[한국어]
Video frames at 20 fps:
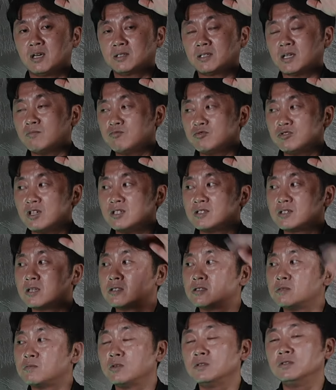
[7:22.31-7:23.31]
삼분의 일
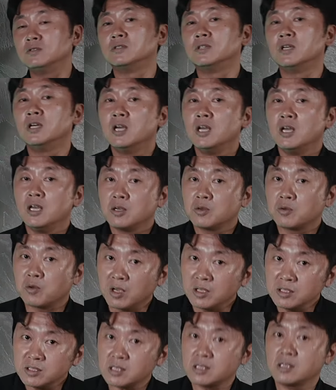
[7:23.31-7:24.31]
사이즈면은
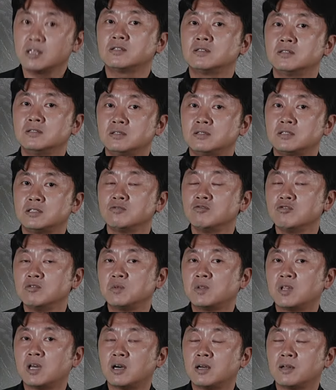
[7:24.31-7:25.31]
굉장히 큰
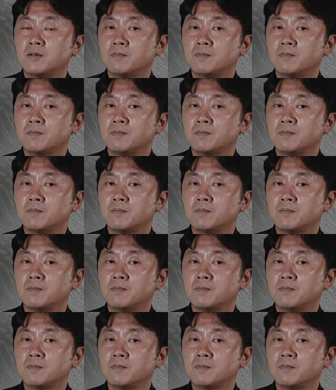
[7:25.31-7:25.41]
친구입니다.